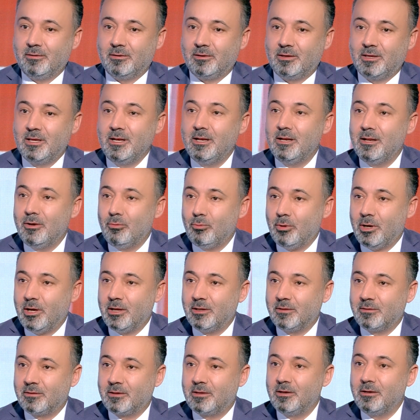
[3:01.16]
كل
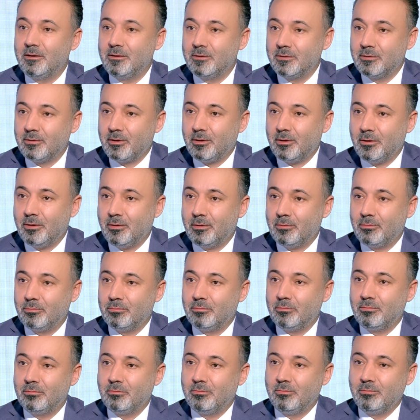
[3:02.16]
الوقت كل النهار
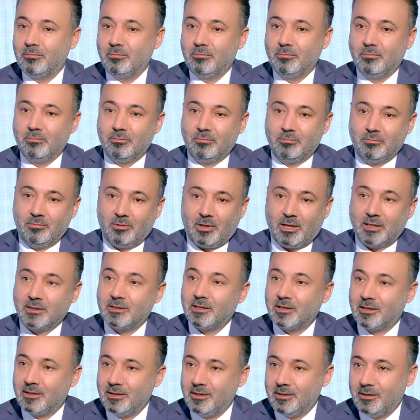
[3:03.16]

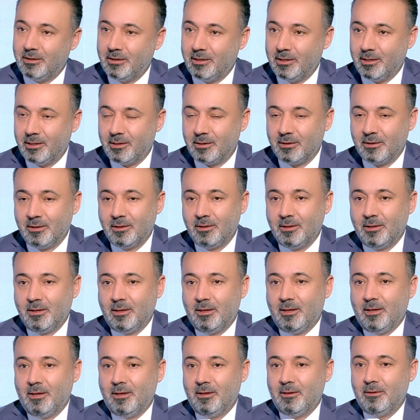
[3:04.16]
وحتى كل الليل
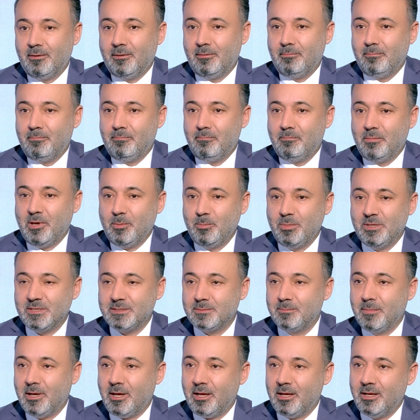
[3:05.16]
ما
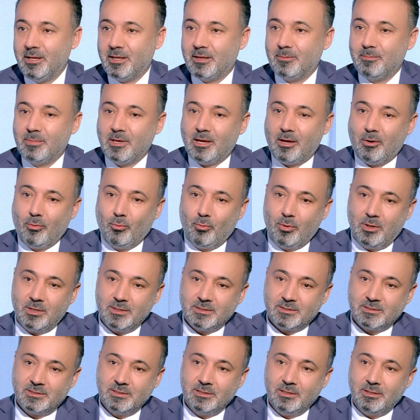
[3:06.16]
بيسمح لك باول
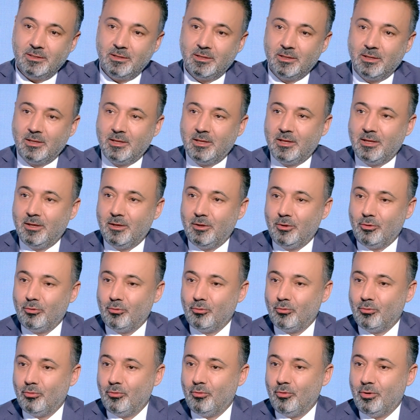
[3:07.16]
سنين
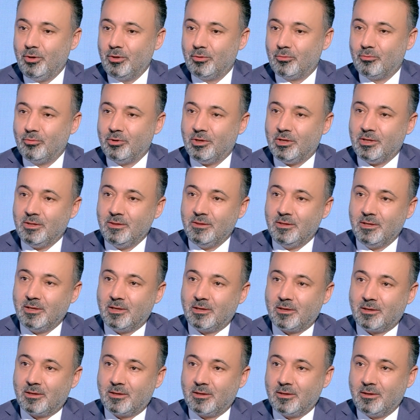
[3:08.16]
انه يكون عندك
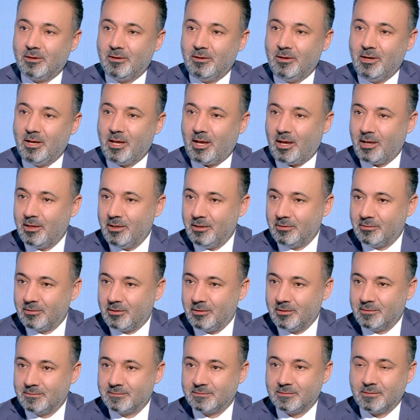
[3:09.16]
لا حياه
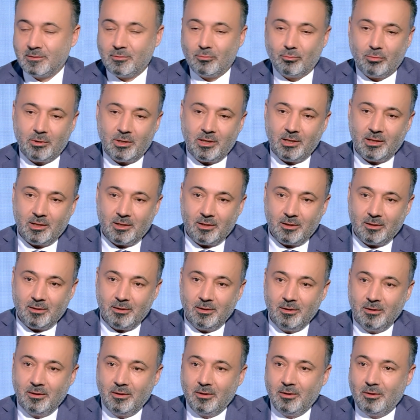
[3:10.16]
خاصه ولا
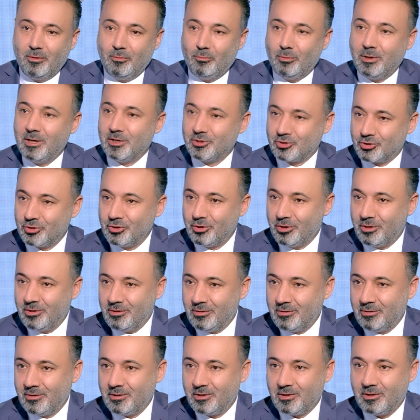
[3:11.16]
ولا شغل
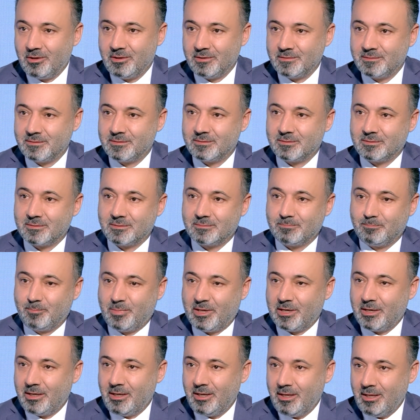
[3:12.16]
خاص
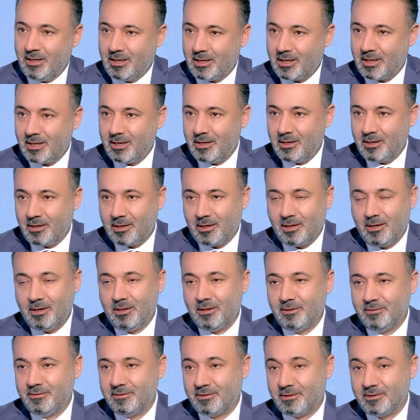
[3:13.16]
باراليل على
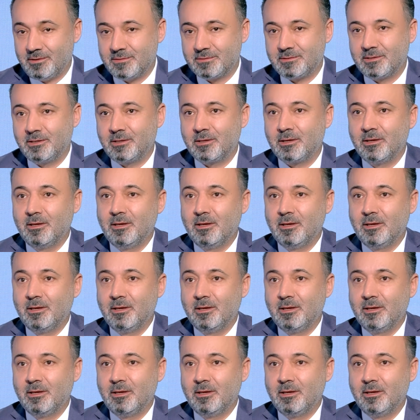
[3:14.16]
على دراستك